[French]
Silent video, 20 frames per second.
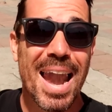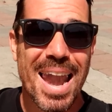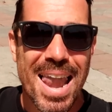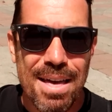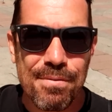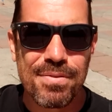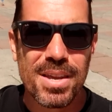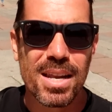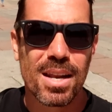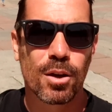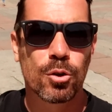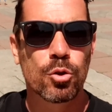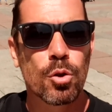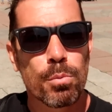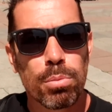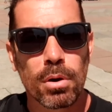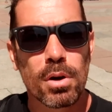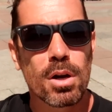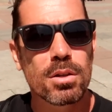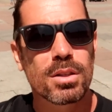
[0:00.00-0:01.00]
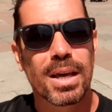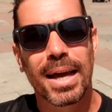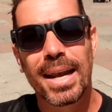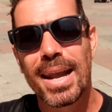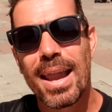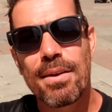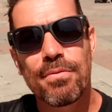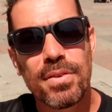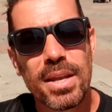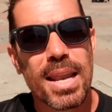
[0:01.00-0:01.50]
la ville de Bologne,
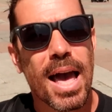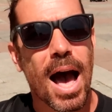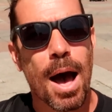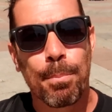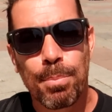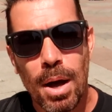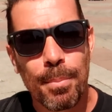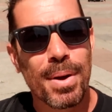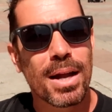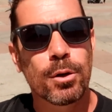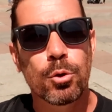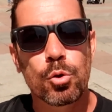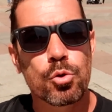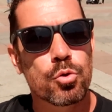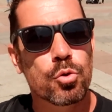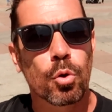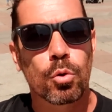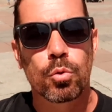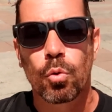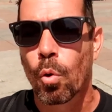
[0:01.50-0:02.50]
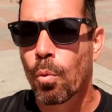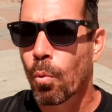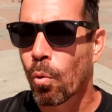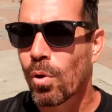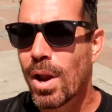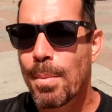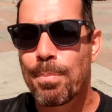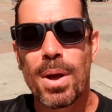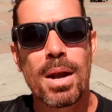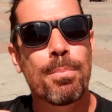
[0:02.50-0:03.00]
la ville a pas mal de surnoms.
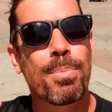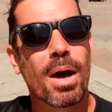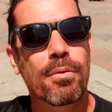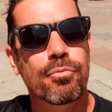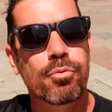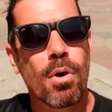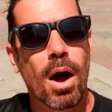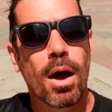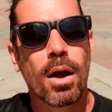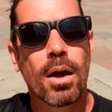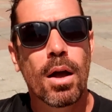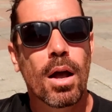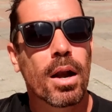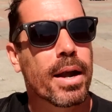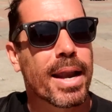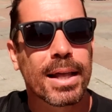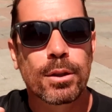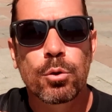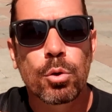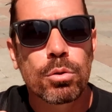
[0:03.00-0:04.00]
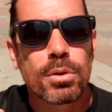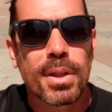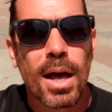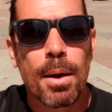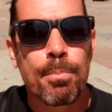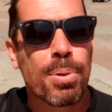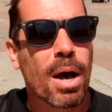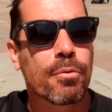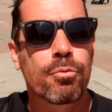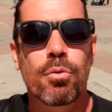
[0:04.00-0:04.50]
On l'appelle parfois la
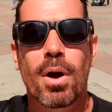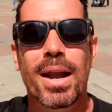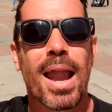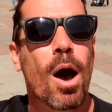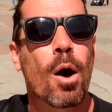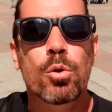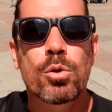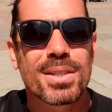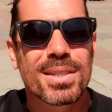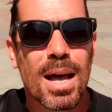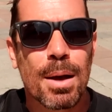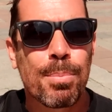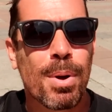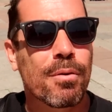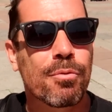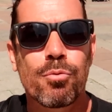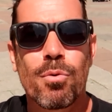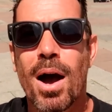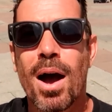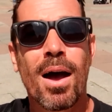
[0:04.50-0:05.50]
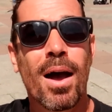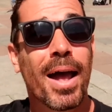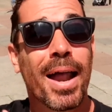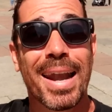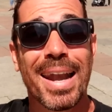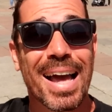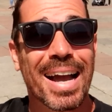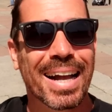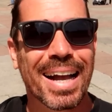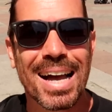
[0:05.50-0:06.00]
Dota, parfois la Rossa, parfois
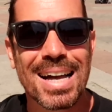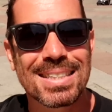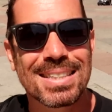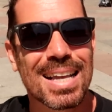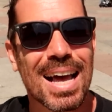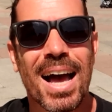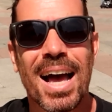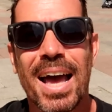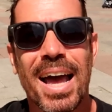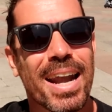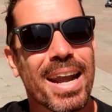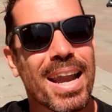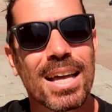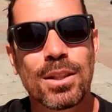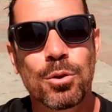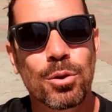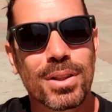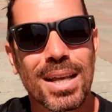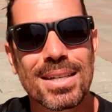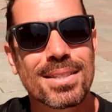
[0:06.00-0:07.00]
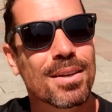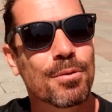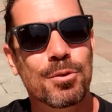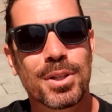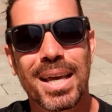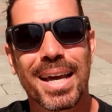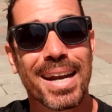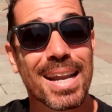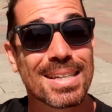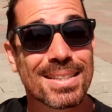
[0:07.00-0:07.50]
la Grassa. La Dota ça veut
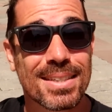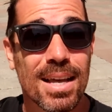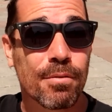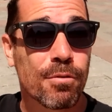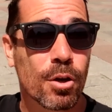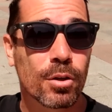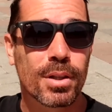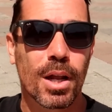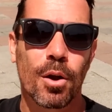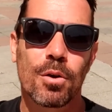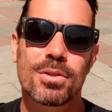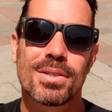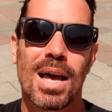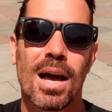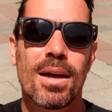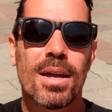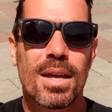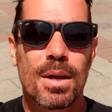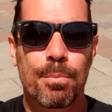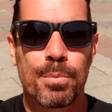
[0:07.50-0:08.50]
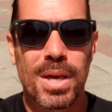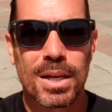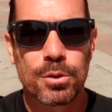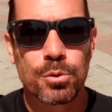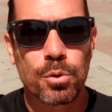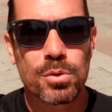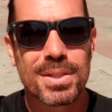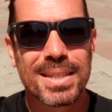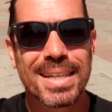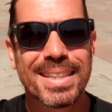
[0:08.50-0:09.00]
dire la savante, alors ça bien
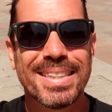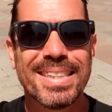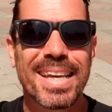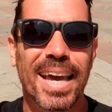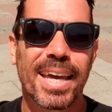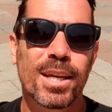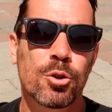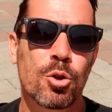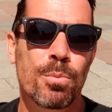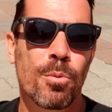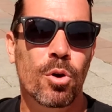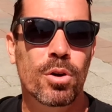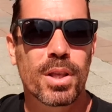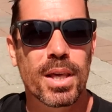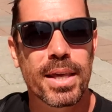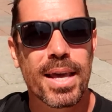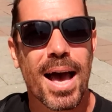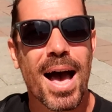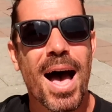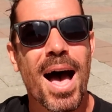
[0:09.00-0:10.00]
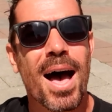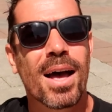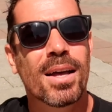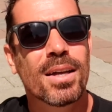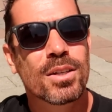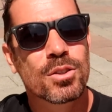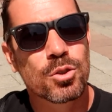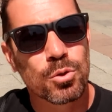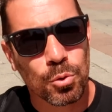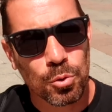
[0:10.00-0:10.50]
sûr c'est directement lié à
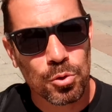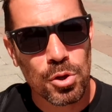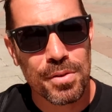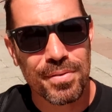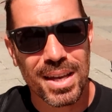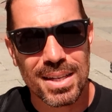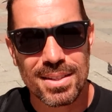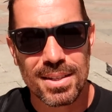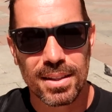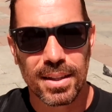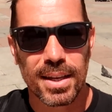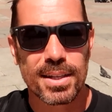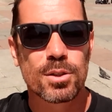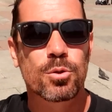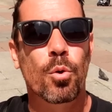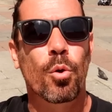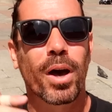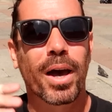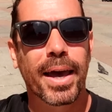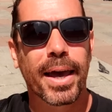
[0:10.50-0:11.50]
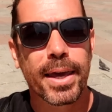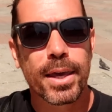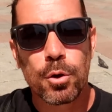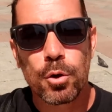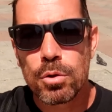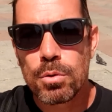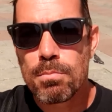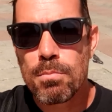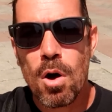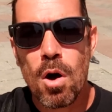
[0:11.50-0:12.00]
son université et son
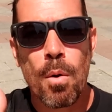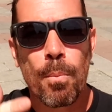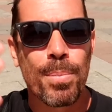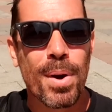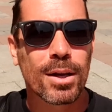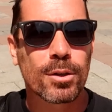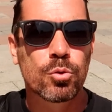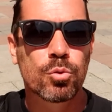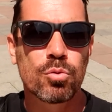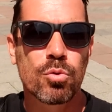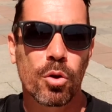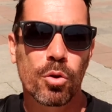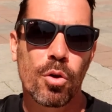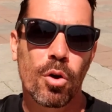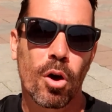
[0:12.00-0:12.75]
rayonnement partout en